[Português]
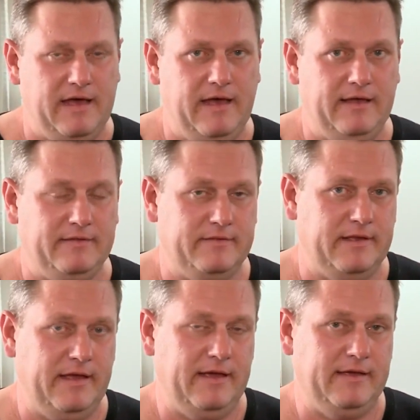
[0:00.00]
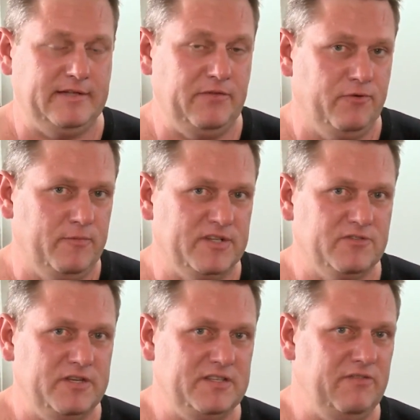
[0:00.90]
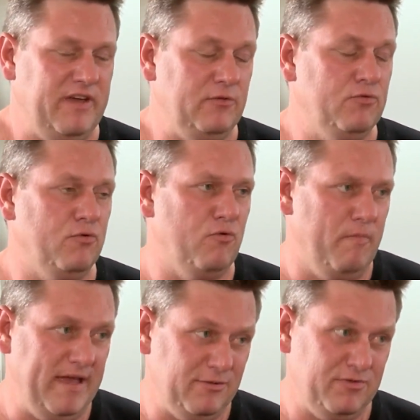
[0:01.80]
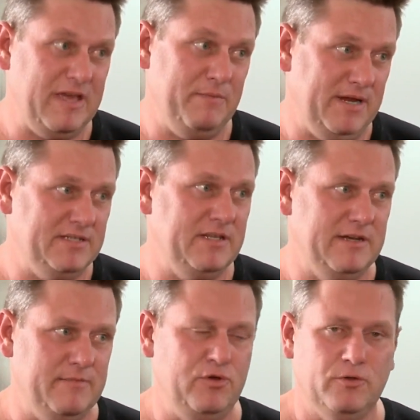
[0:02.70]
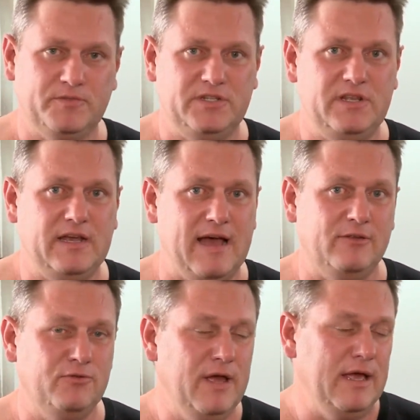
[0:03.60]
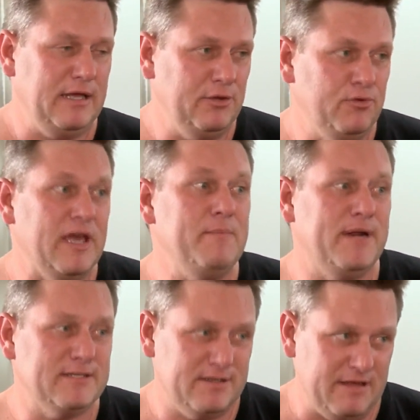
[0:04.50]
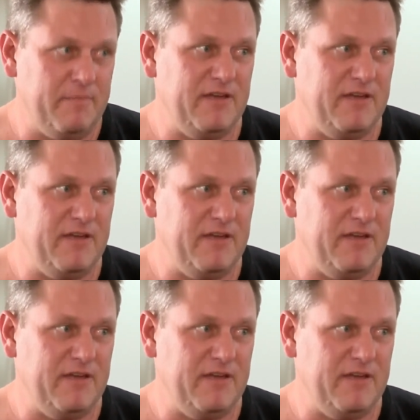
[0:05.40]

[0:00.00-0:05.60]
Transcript: É, é, informações que vêm do documento que a empresa encaminhou para o sindicato e do que a empresa